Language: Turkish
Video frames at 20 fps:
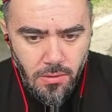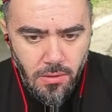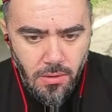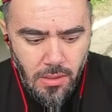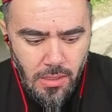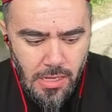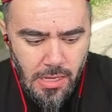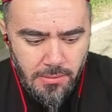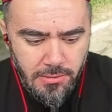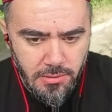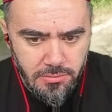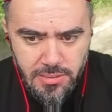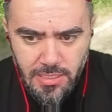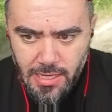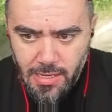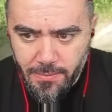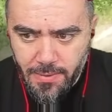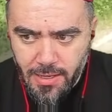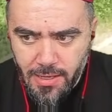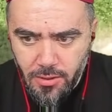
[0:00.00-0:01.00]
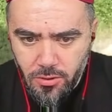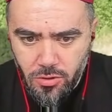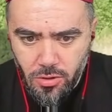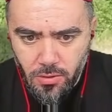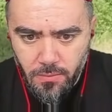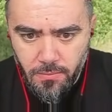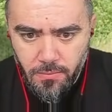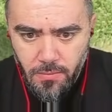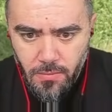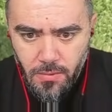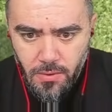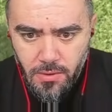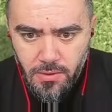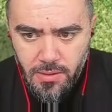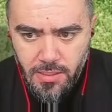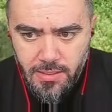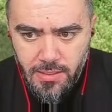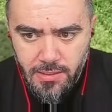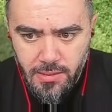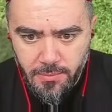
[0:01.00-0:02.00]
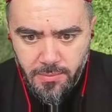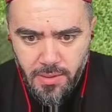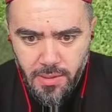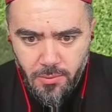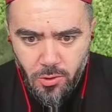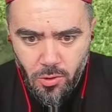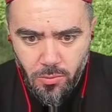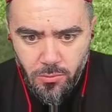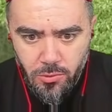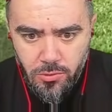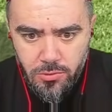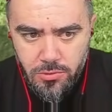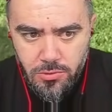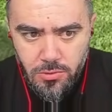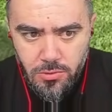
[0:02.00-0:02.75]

Abicim selam aleyküm. Tekrardan binebiliyor muyuz?